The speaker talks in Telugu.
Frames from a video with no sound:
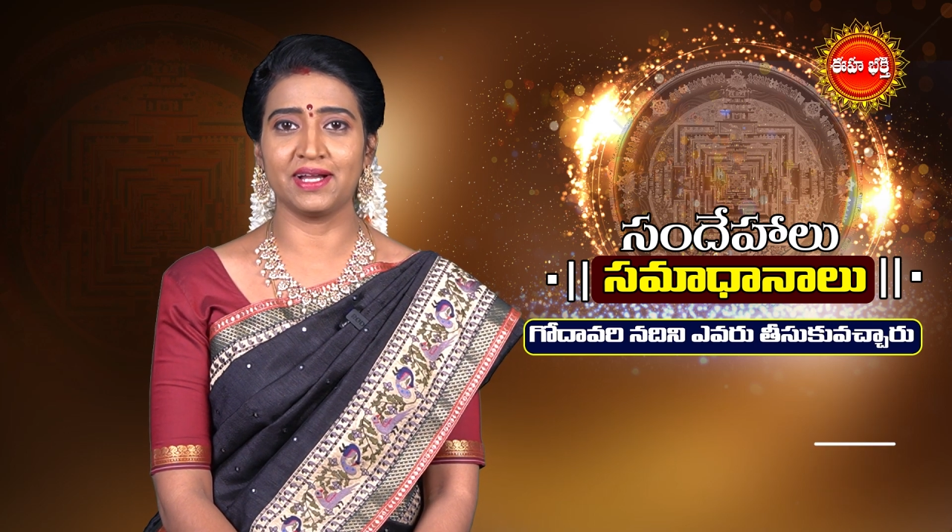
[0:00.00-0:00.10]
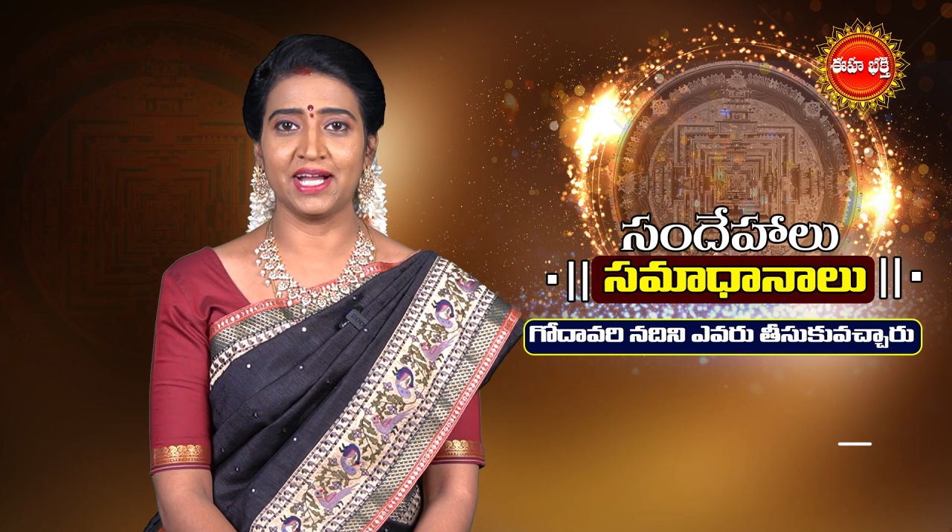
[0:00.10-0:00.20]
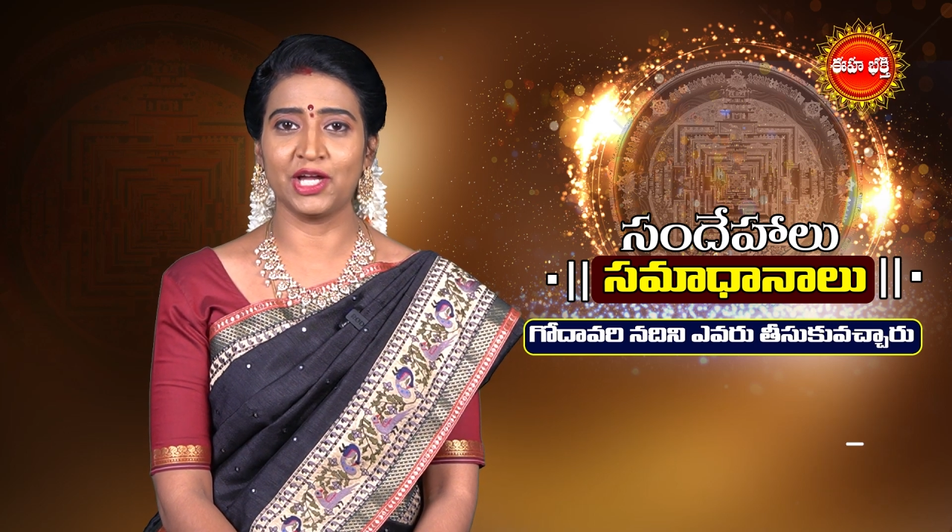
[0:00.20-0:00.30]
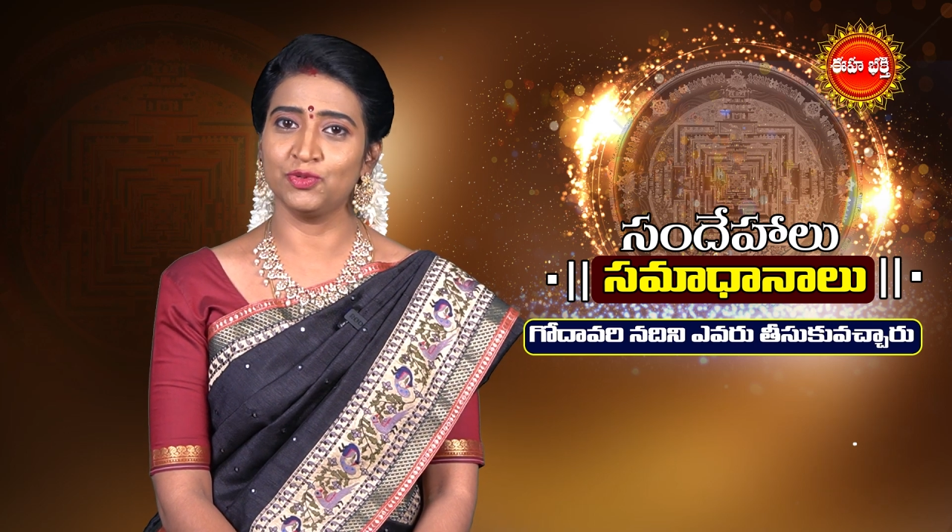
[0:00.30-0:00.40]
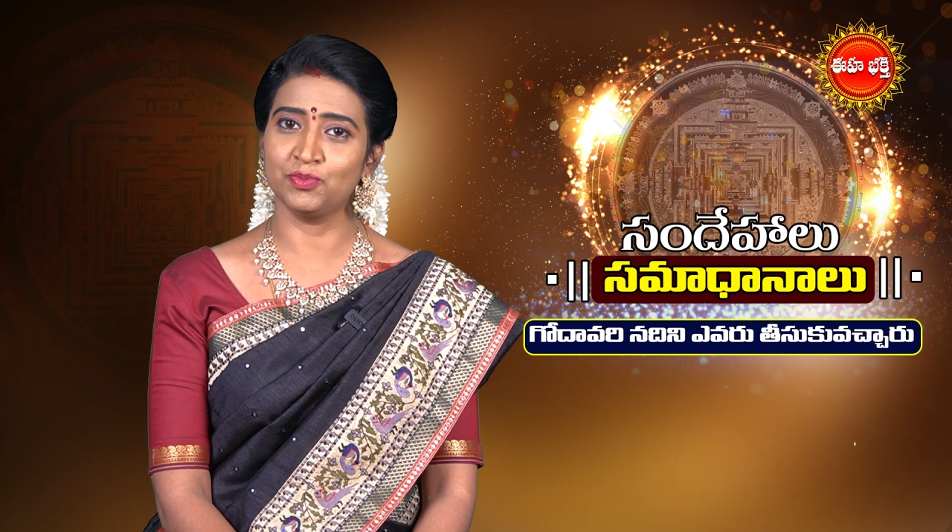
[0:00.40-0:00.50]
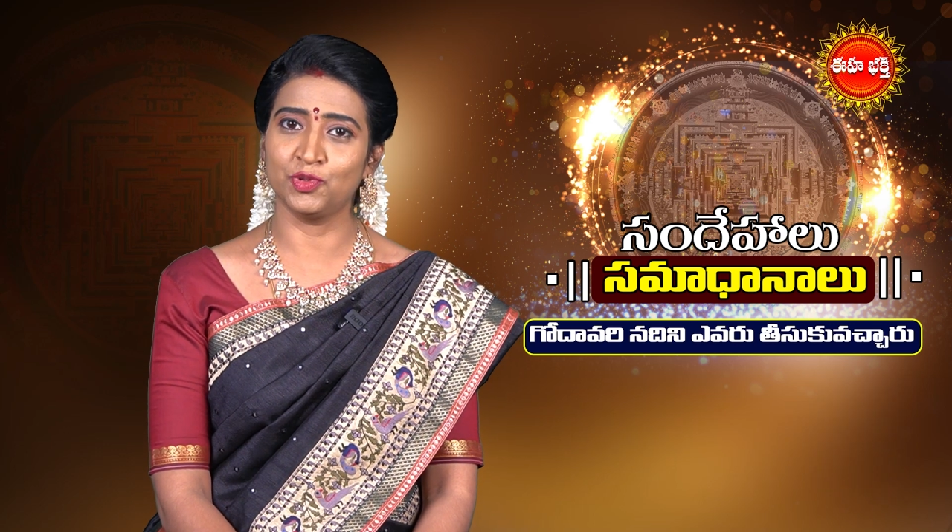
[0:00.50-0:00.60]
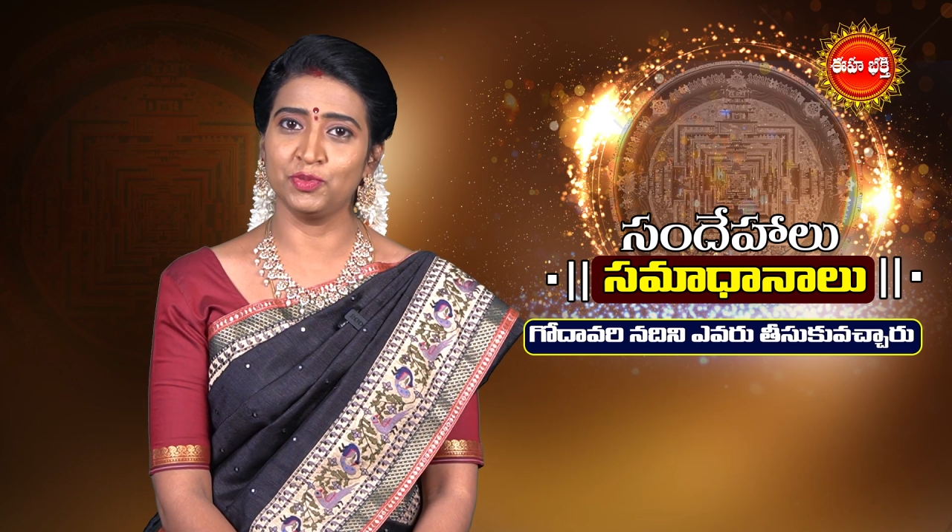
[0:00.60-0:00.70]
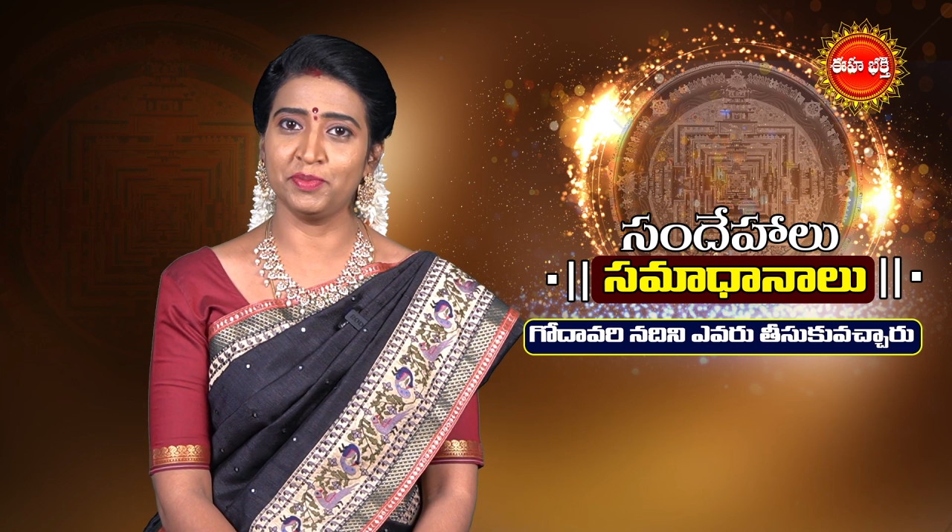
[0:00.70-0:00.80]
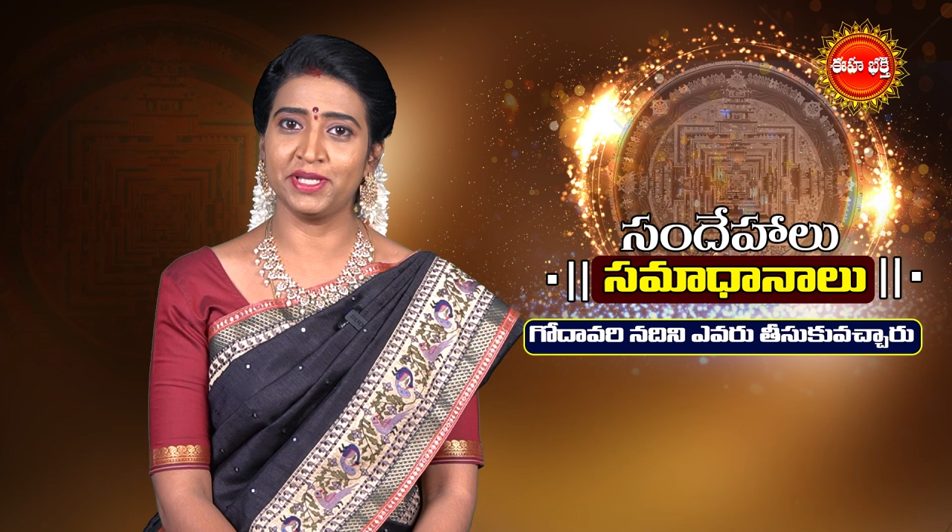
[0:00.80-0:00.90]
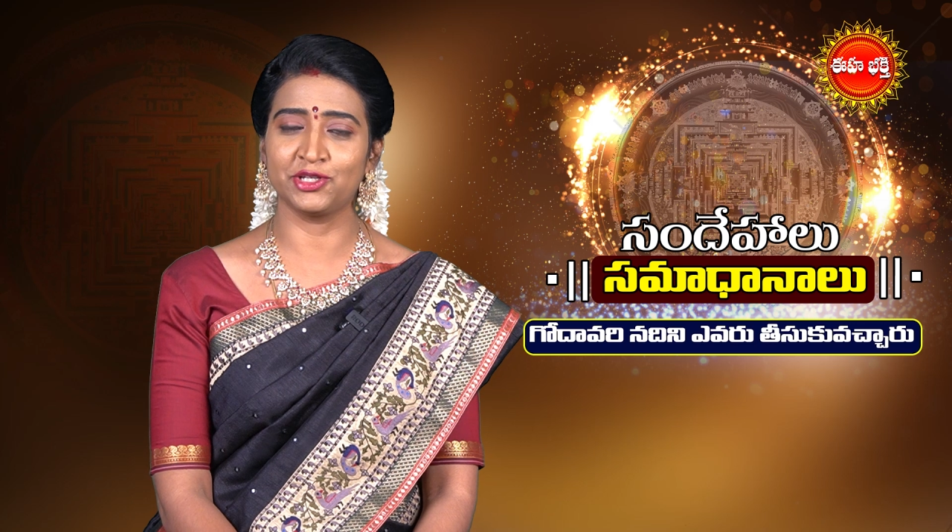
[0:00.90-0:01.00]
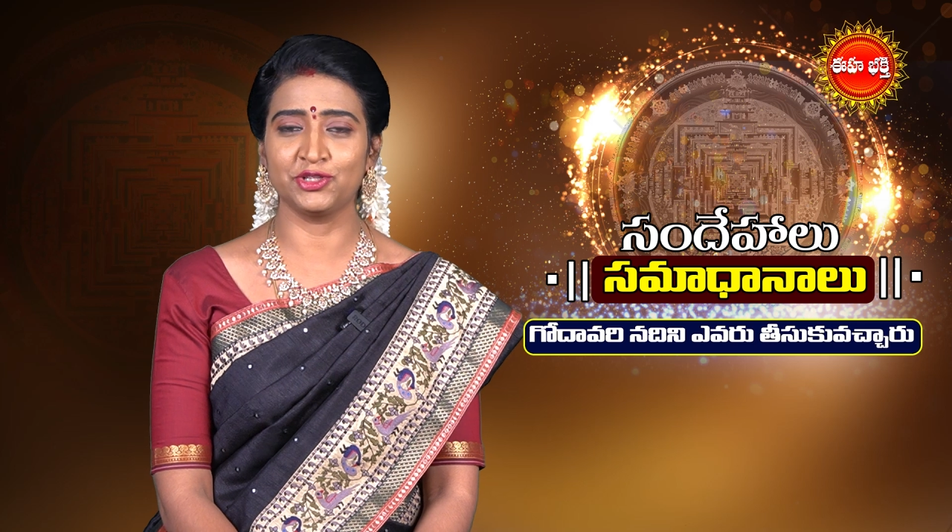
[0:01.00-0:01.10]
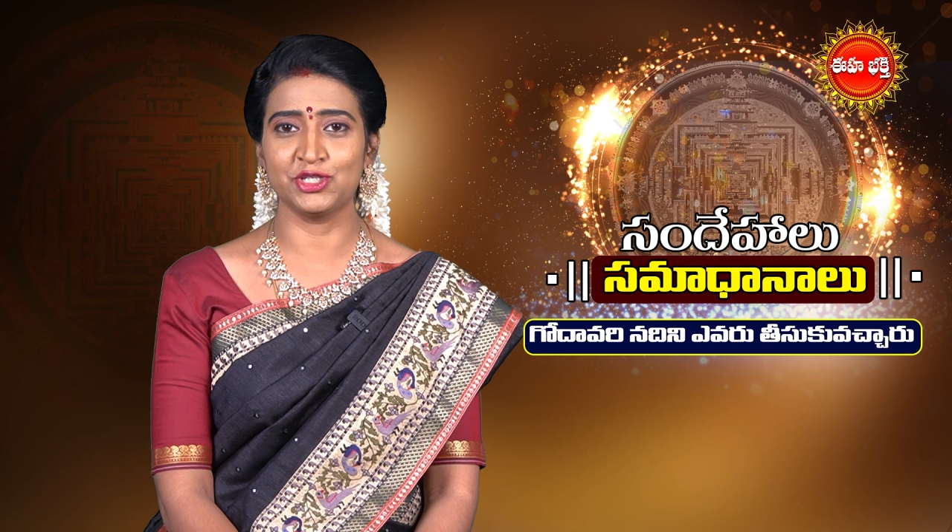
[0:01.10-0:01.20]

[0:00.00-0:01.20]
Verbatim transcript: గంగను భూమి మీదకు